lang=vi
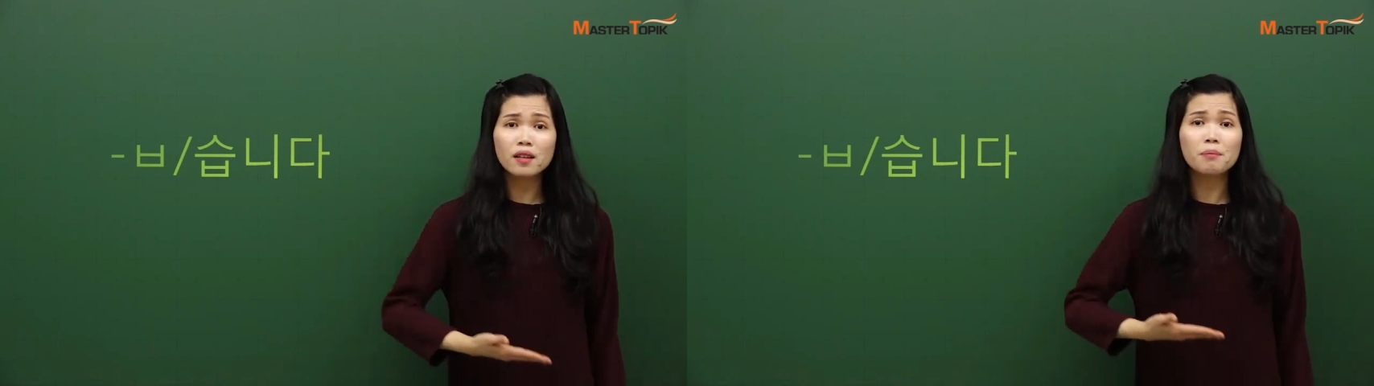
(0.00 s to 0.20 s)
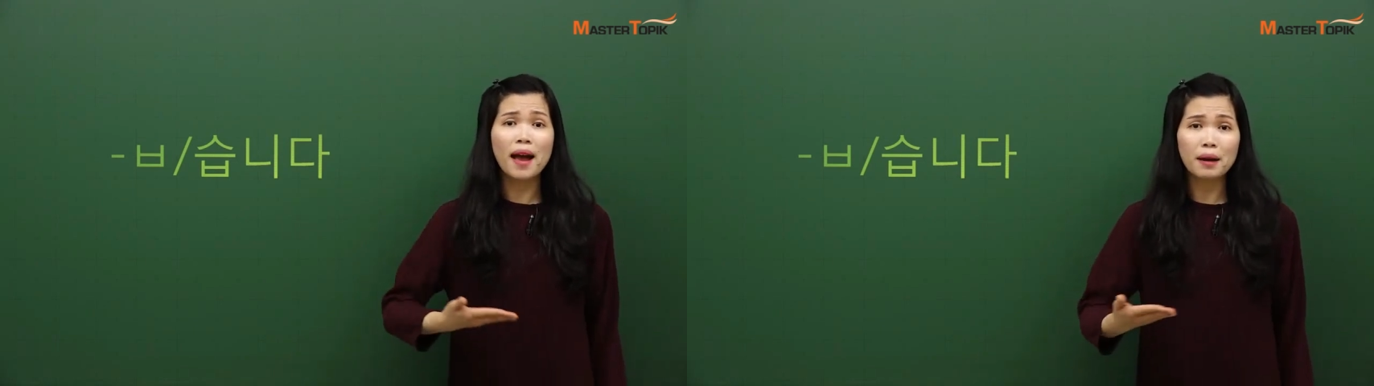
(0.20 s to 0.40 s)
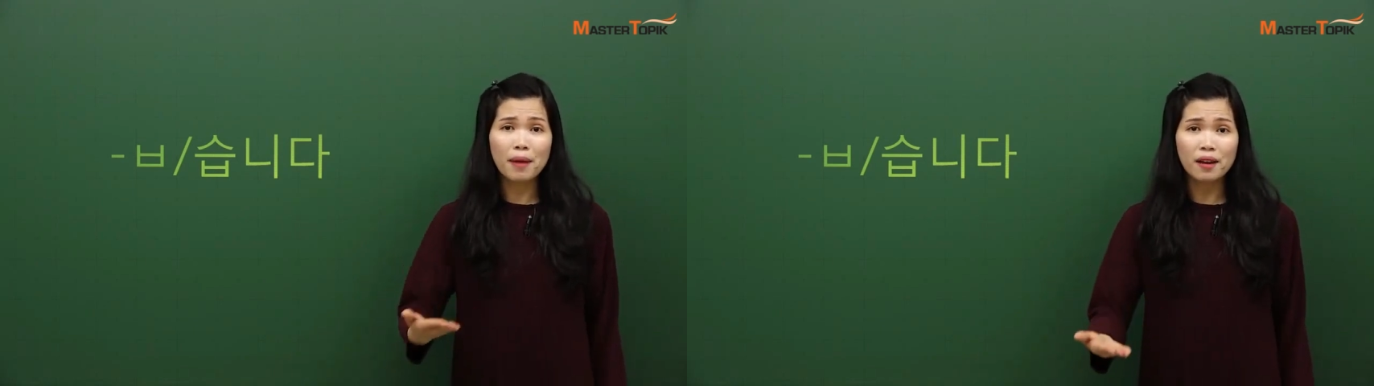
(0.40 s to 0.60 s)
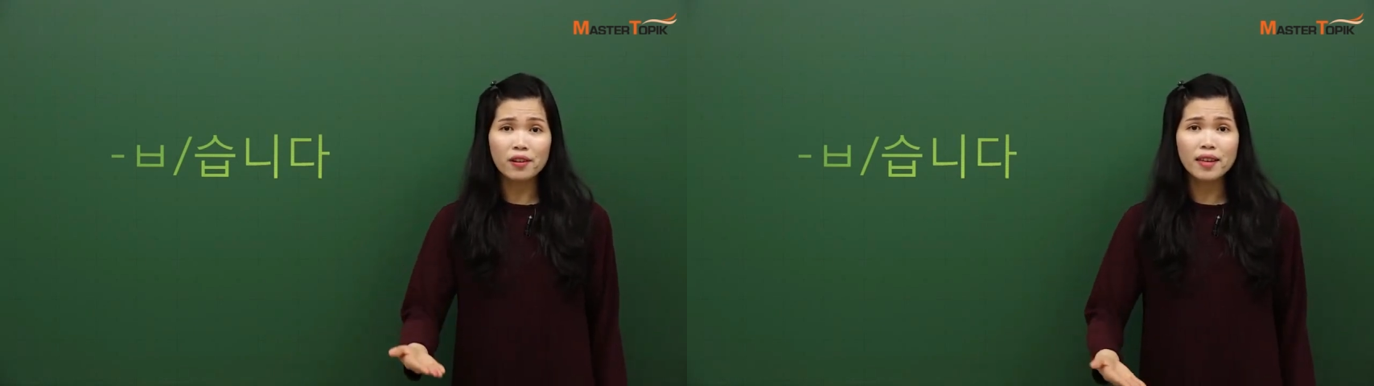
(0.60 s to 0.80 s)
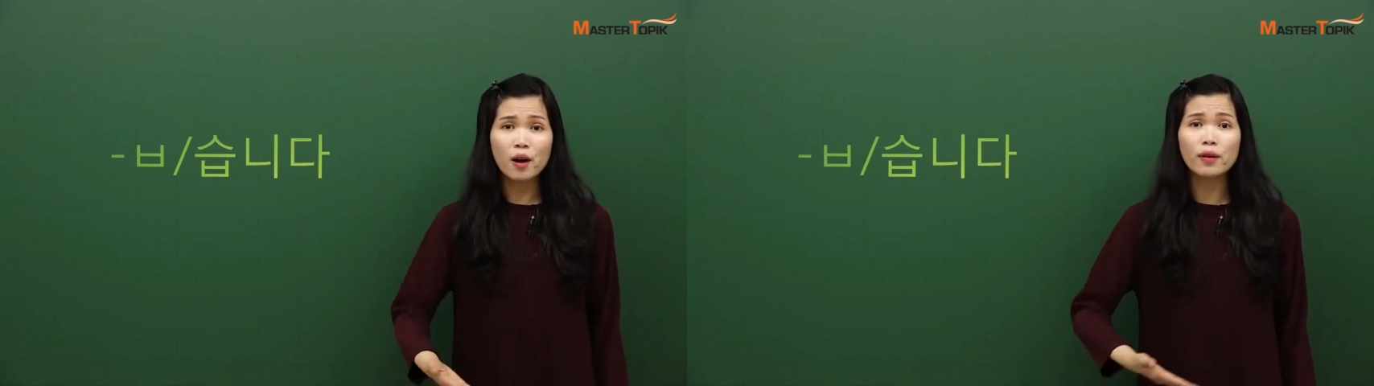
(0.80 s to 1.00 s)
những bạn bè
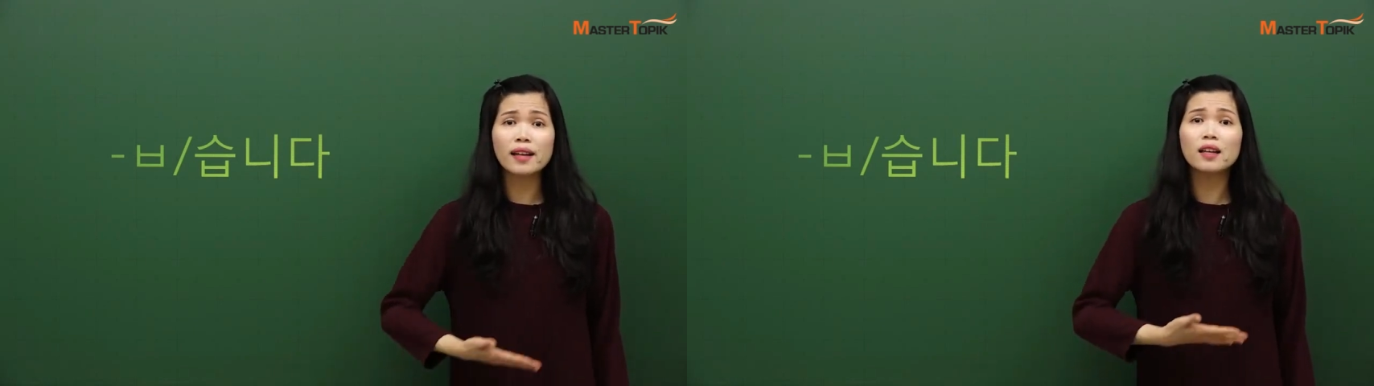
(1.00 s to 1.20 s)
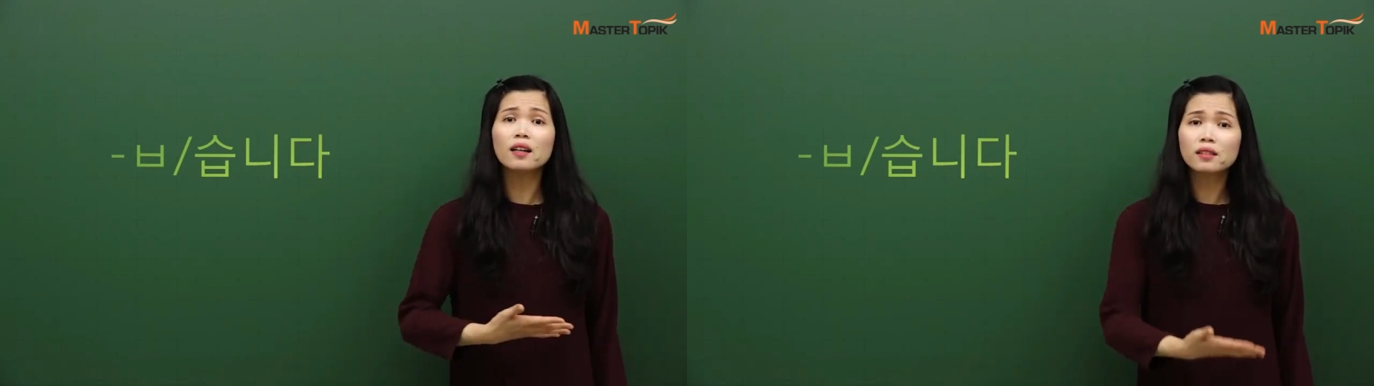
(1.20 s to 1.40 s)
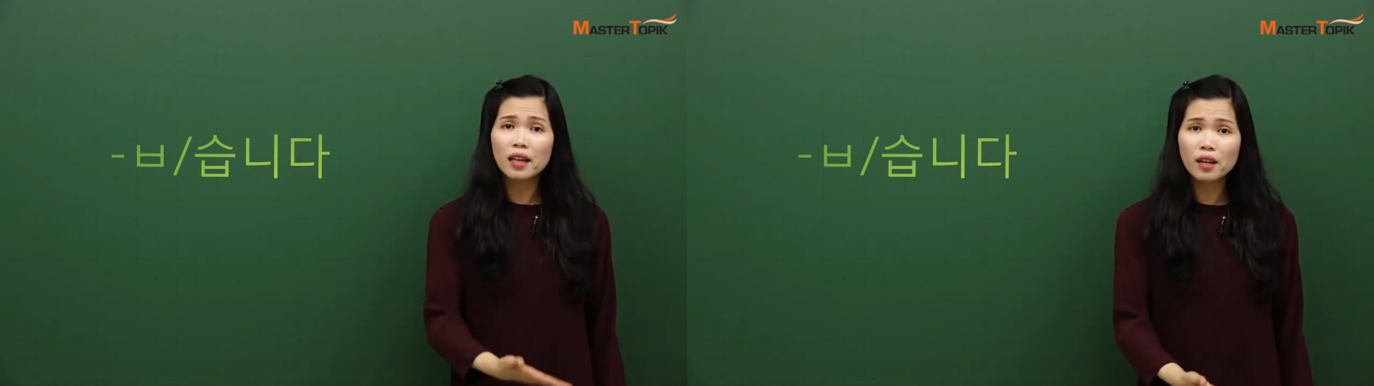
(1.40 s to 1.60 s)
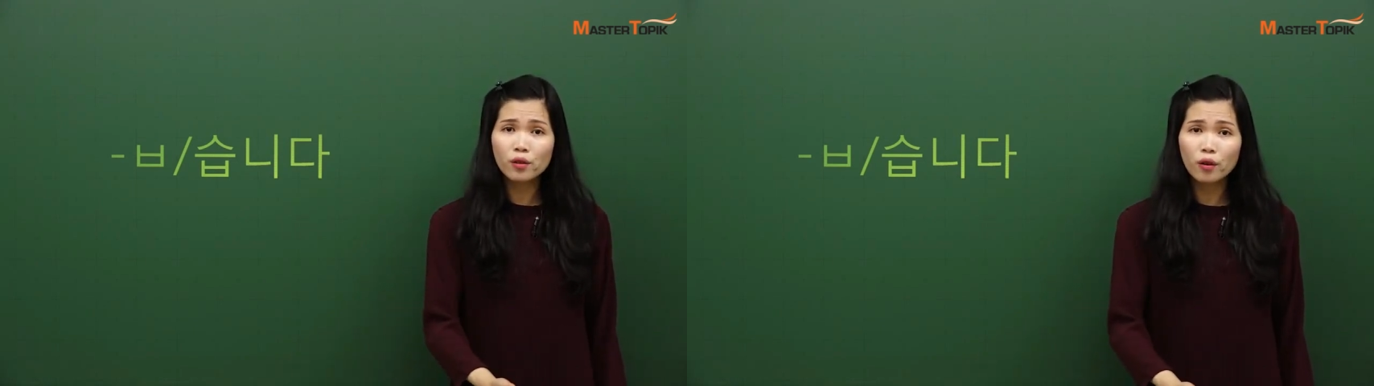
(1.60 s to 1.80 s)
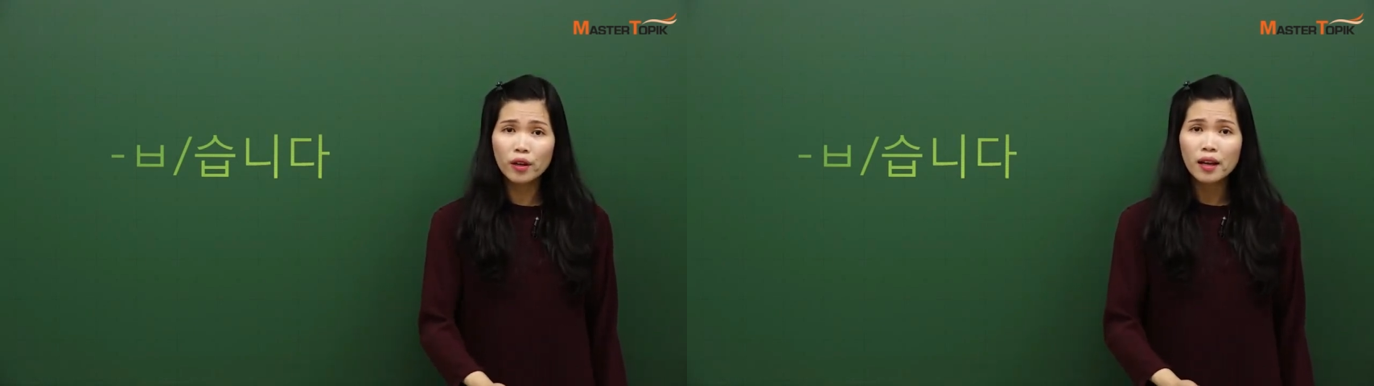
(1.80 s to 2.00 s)
với nhau đã thân
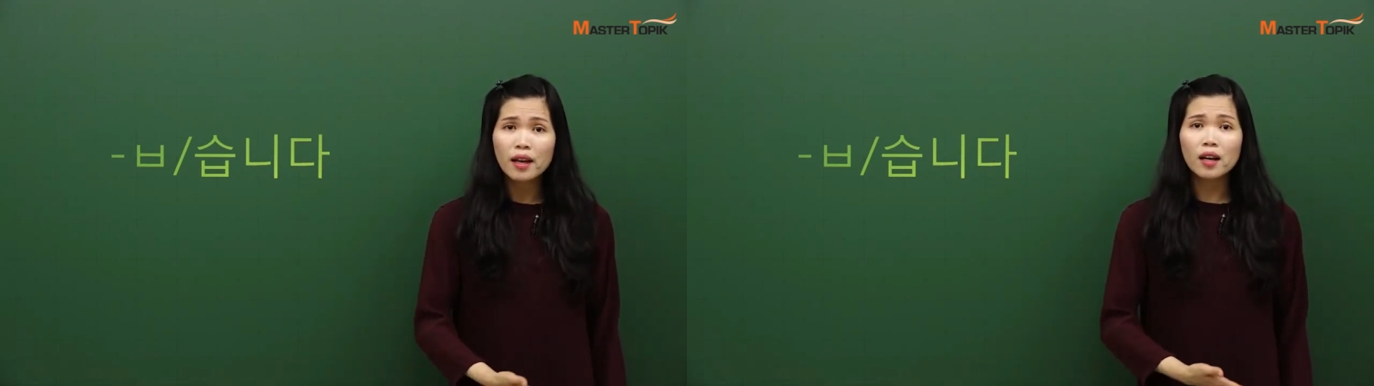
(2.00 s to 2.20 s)
thiết rồi,